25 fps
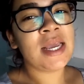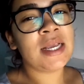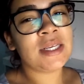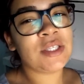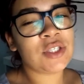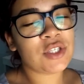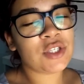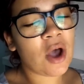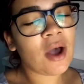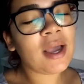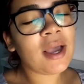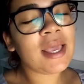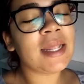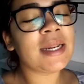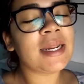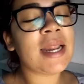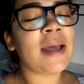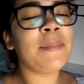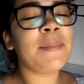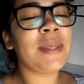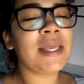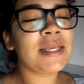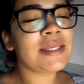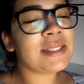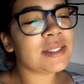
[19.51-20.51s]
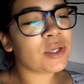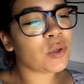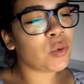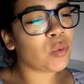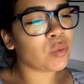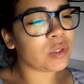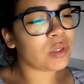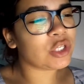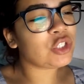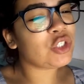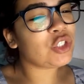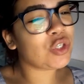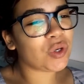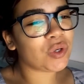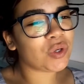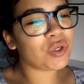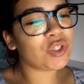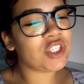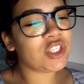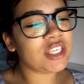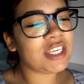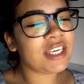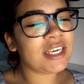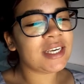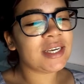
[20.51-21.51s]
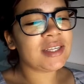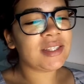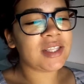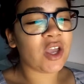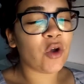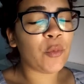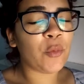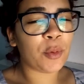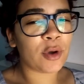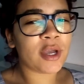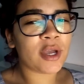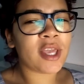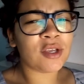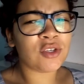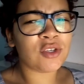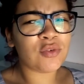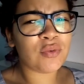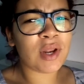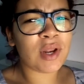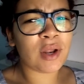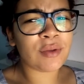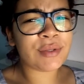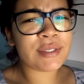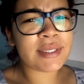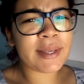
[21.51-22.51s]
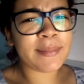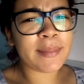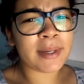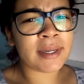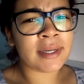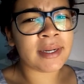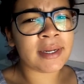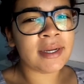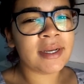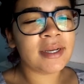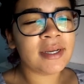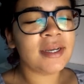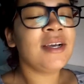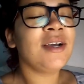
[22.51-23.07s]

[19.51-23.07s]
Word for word: Só que na minha segunda de hoje tem um pouquinho de final de semana,